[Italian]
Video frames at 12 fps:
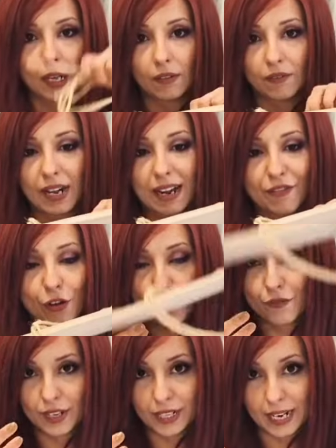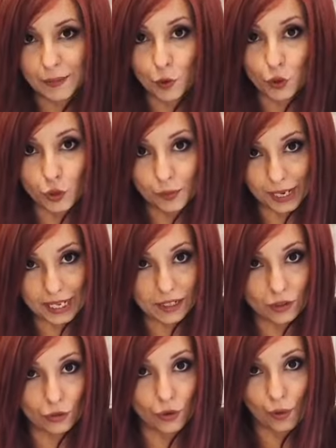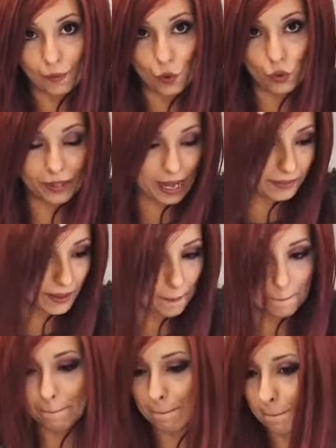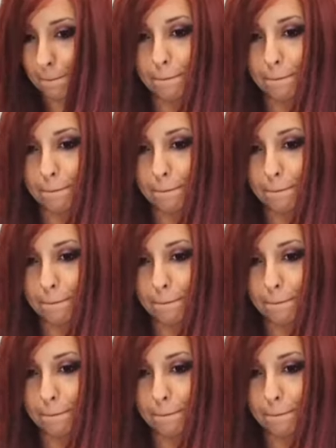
e ve la farò vedere molto presto montata.